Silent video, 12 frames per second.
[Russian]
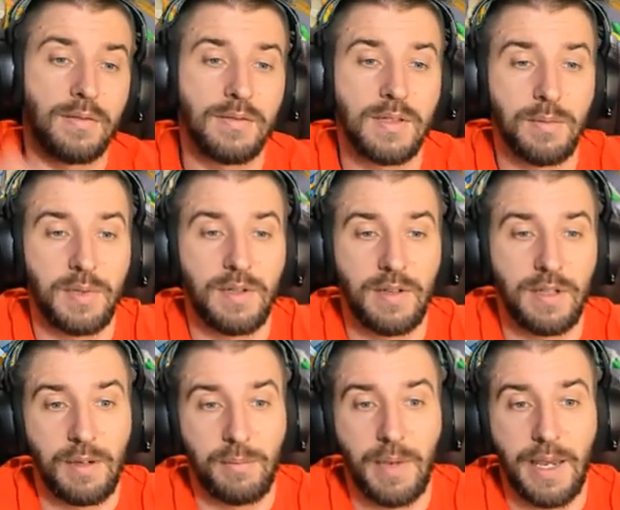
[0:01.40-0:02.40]
Всем
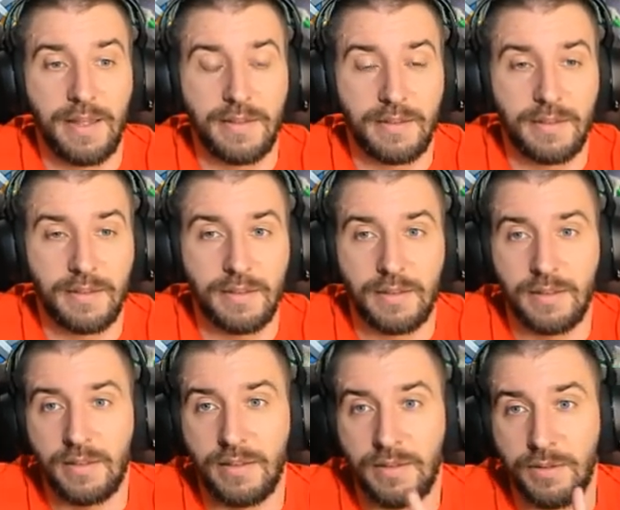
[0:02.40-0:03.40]
привет, ребят!
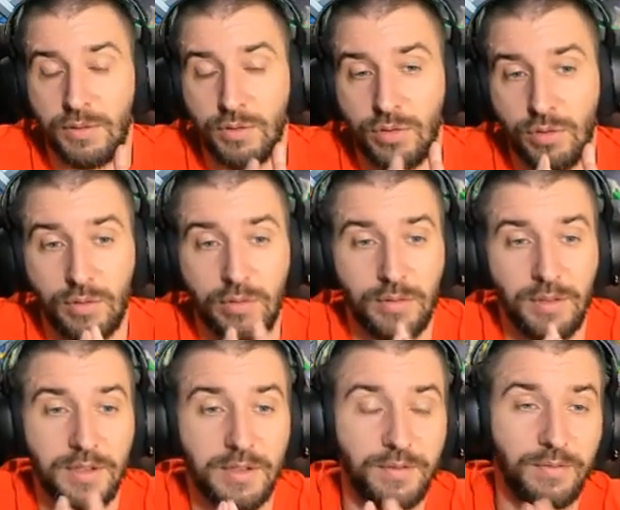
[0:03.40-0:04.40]
Э, ну что, у
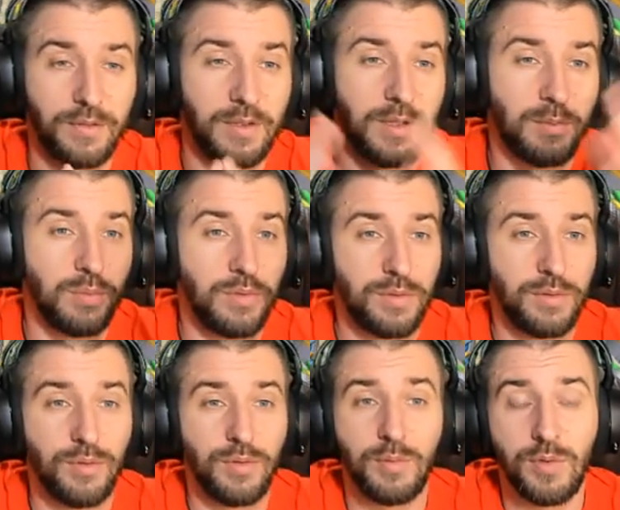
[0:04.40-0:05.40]
нас сегодня
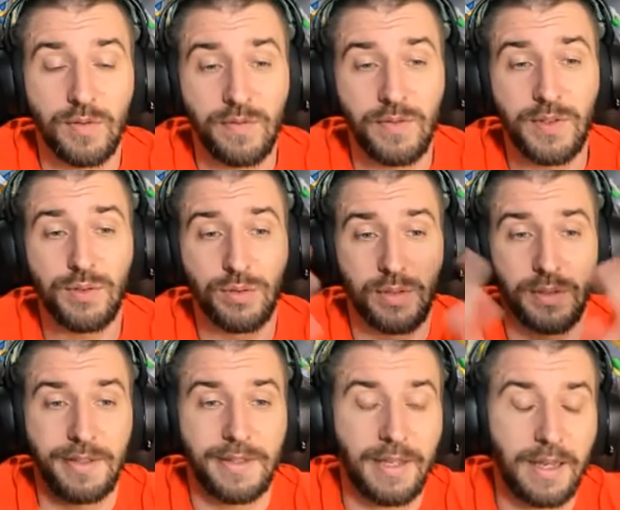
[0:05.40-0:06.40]
будет, думаю,
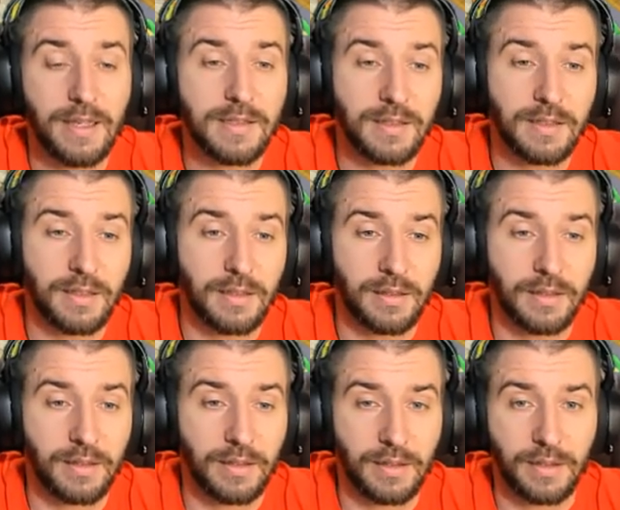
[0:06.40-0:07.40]
веселый тест.
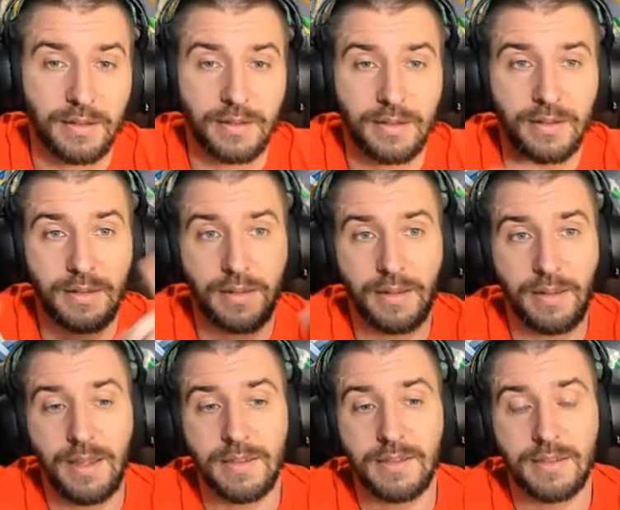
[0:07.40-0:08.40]
Э,
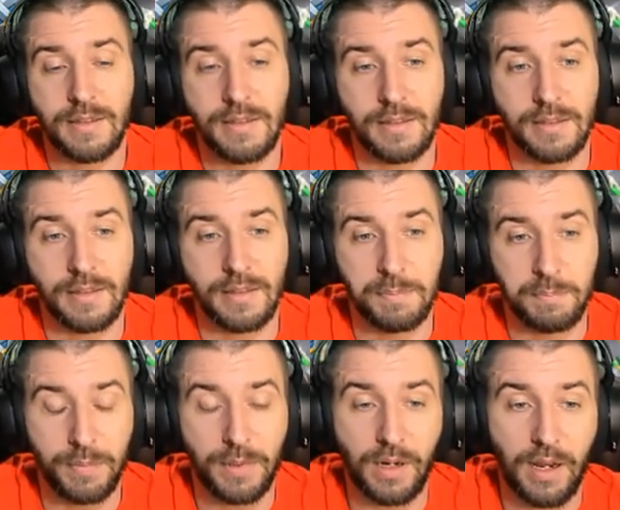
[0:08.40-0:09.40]
тест э,
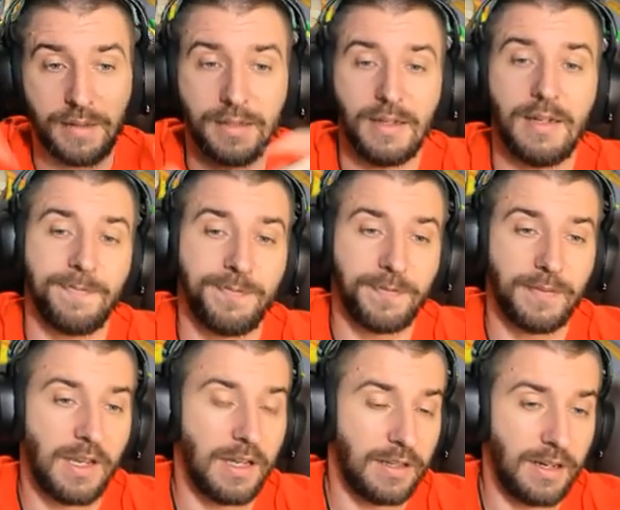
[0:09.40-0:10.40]
пирата,
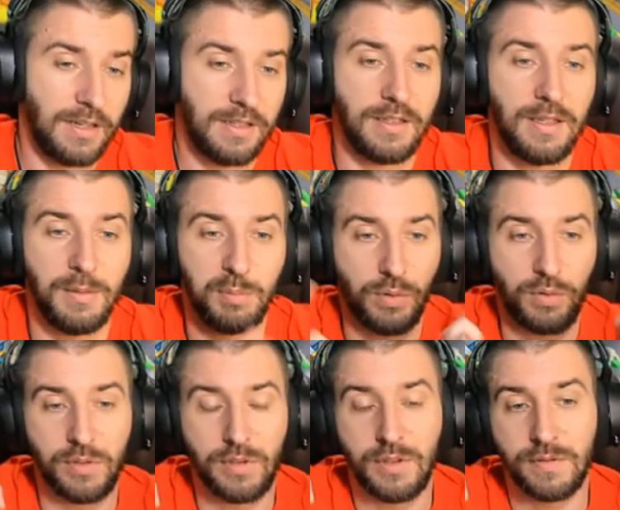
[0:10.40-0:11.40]
английский
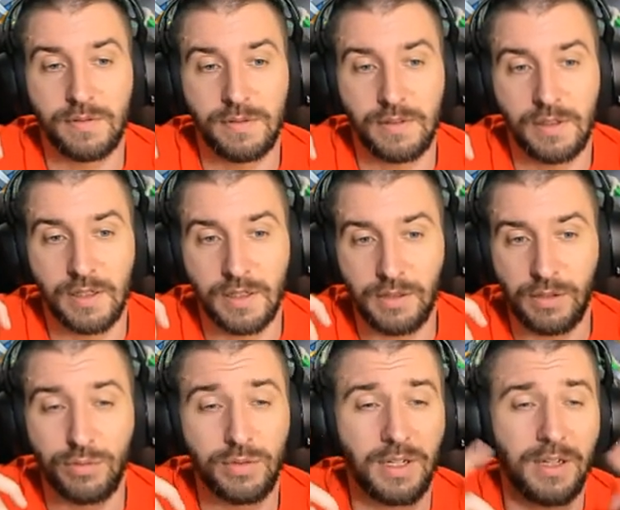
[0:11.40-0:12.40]
против
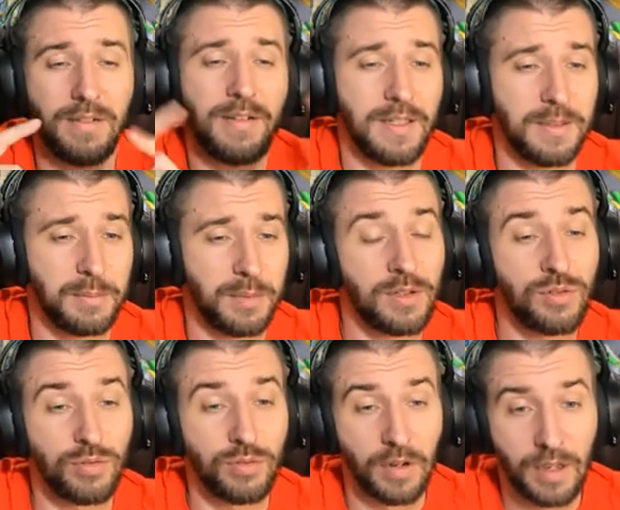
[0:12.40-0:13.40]
русского. Я вам
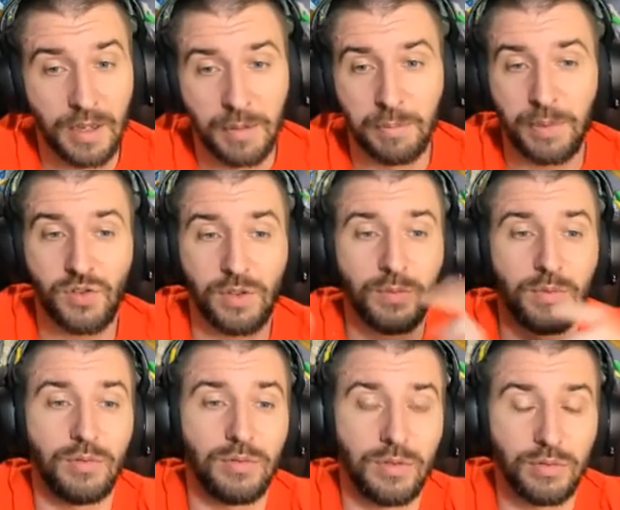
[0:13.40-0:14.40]
покажу,
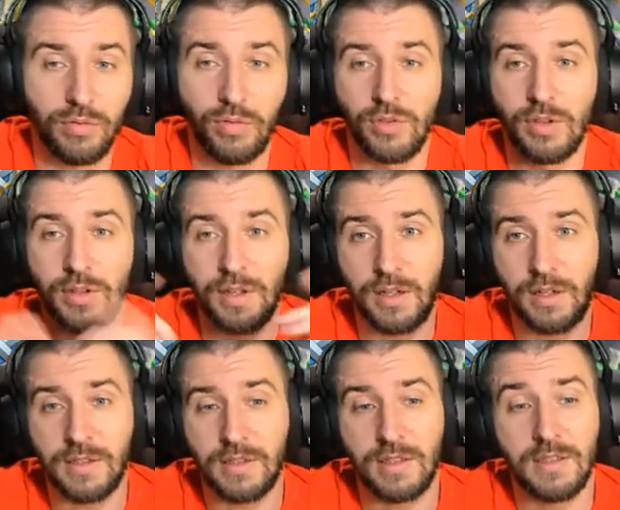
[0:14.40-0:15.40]
почему люди уходят на
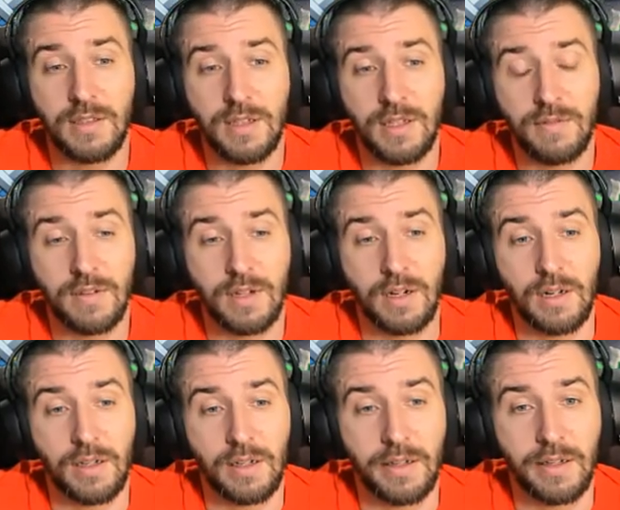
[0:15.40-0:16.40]
английский
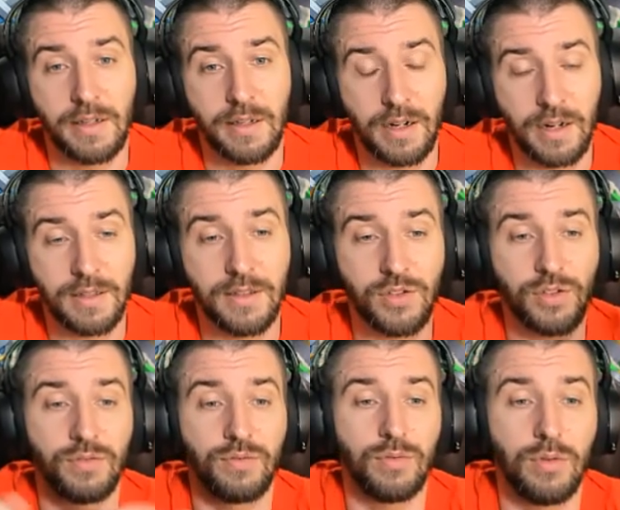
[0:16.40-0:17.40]
сервер, ради
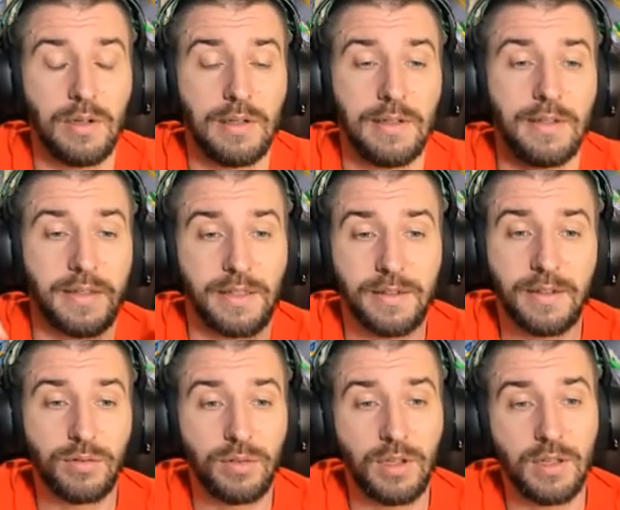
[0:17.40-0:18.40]
чего, и на
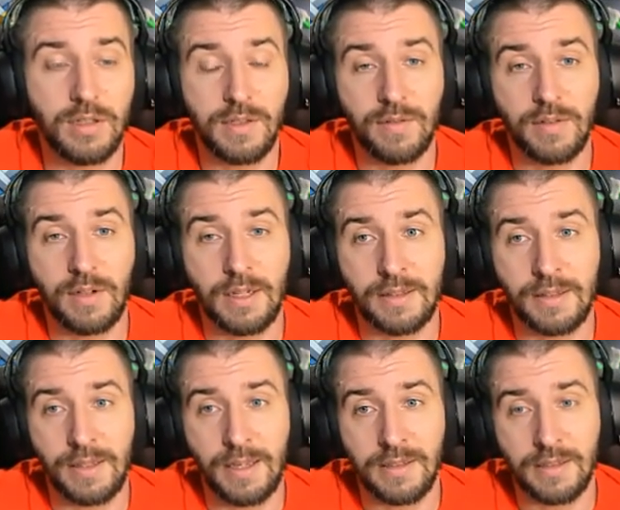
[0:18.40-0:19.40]
другие сервера.
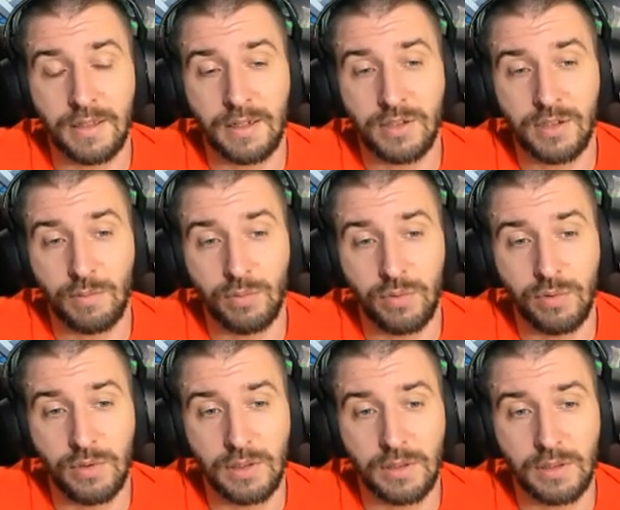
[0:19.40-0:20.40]
Тест также
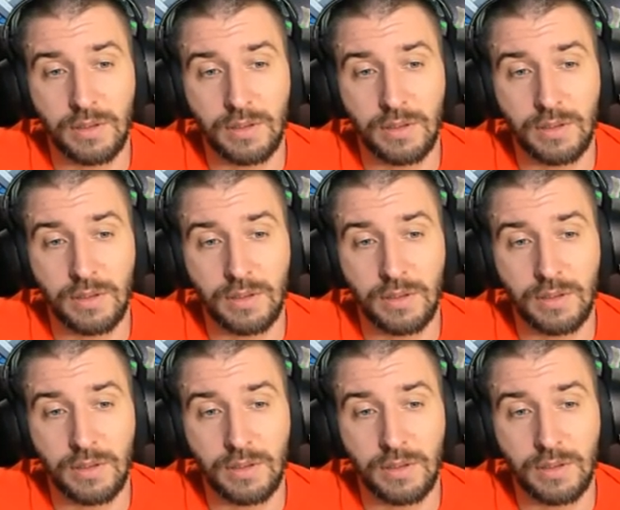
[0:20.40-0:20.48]
будет